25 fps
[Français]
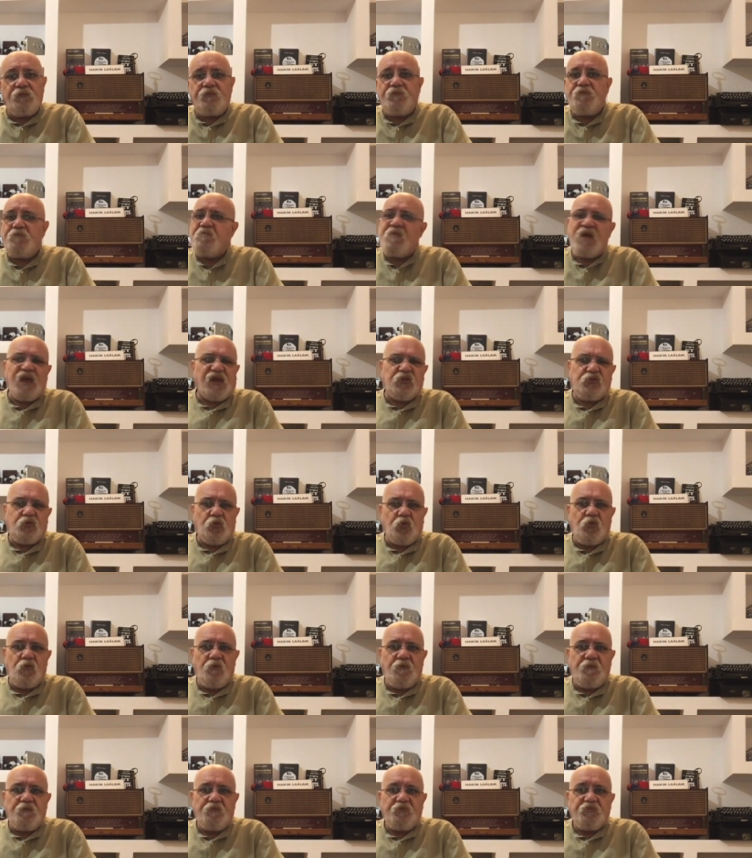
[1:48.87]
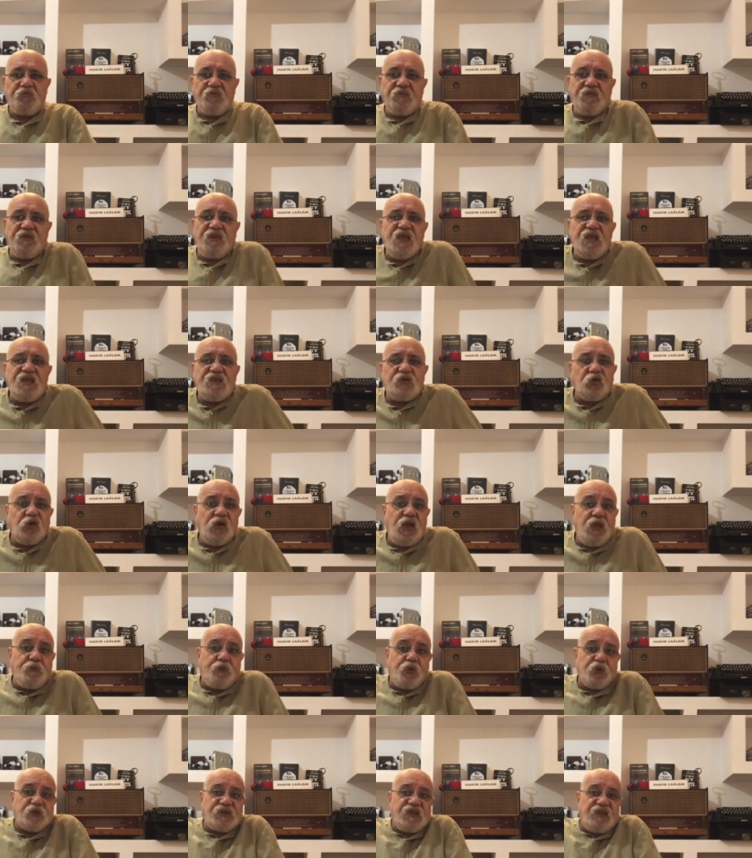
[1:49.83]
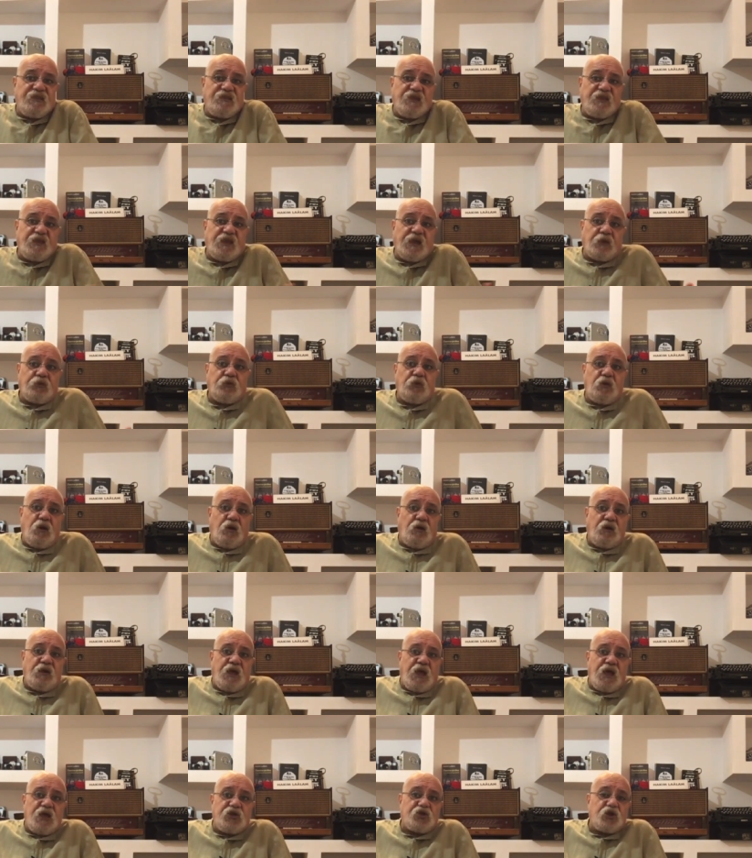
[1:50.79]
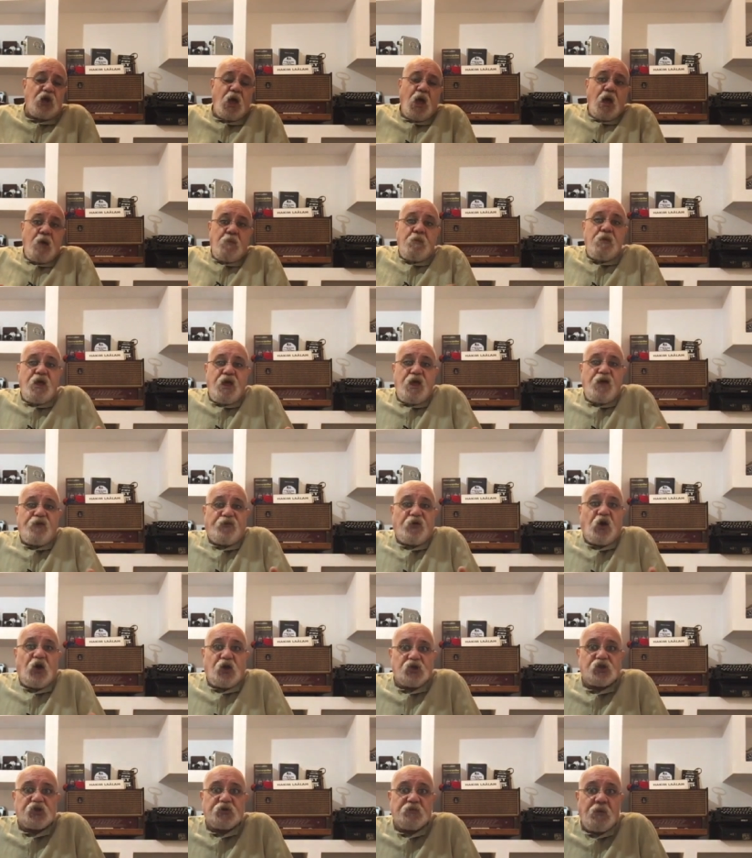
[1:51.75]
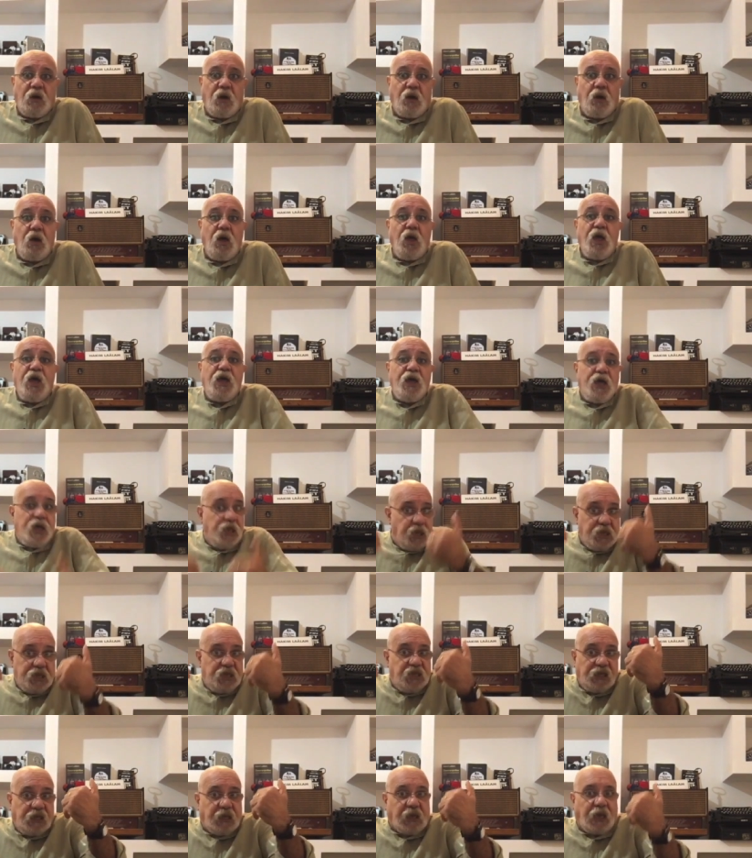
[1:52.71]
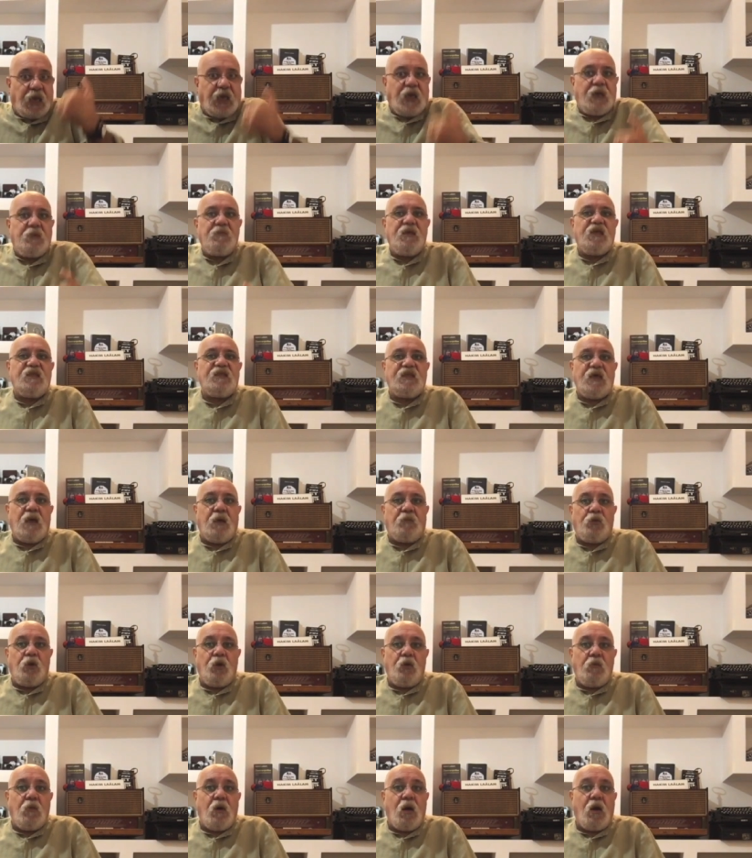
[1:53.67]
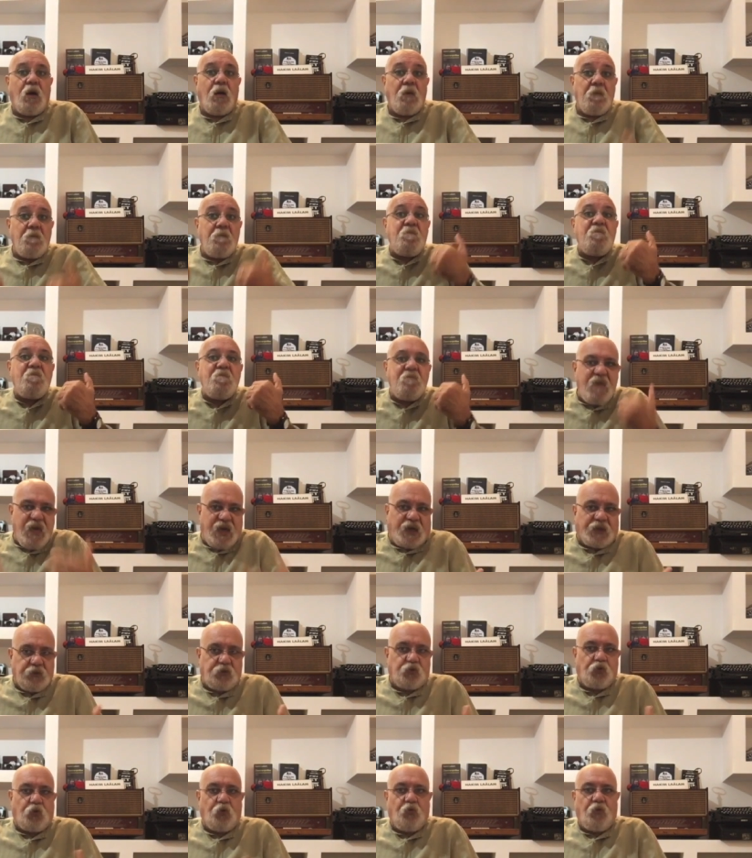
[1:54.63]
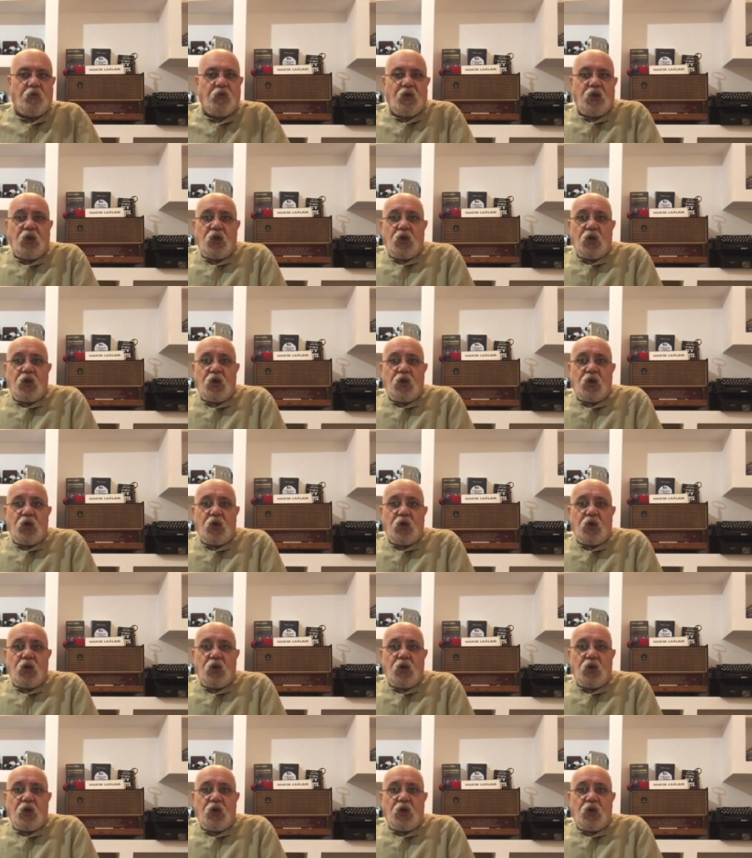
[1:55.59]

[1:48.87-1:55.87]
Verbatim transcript: Merdeux. Désolé pour cet écart de langage, mais franchement et irrémédiablement merdeux.